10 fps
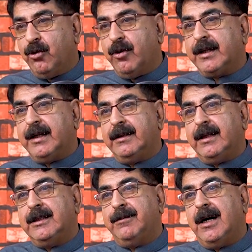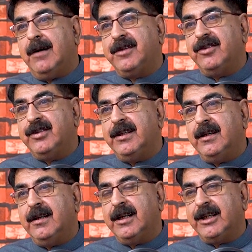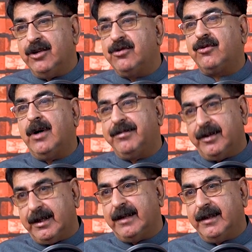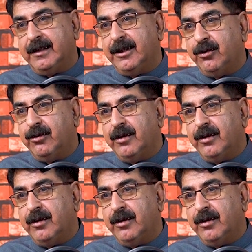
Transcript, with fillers: कोर्ट के अंदर जब आप किसी एक्यूज को आप सजा देते हो